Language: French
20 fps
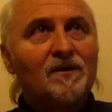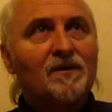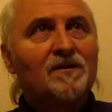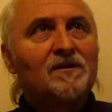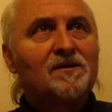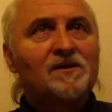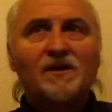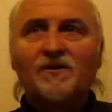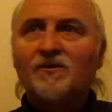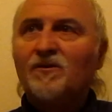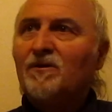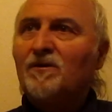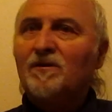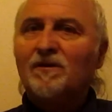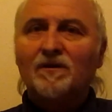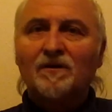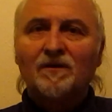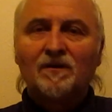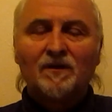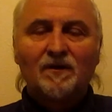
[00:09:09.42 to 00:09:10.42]

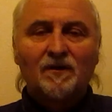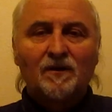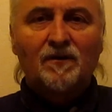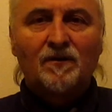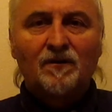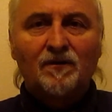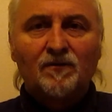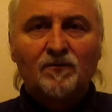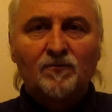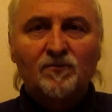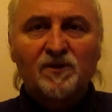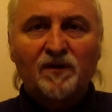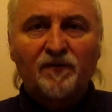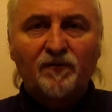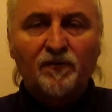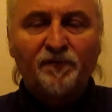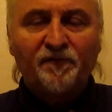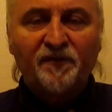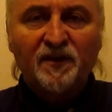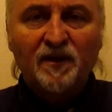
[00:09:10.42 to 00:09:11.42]
Seigneur, nous avons
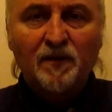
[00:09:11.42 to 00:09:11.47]
fait des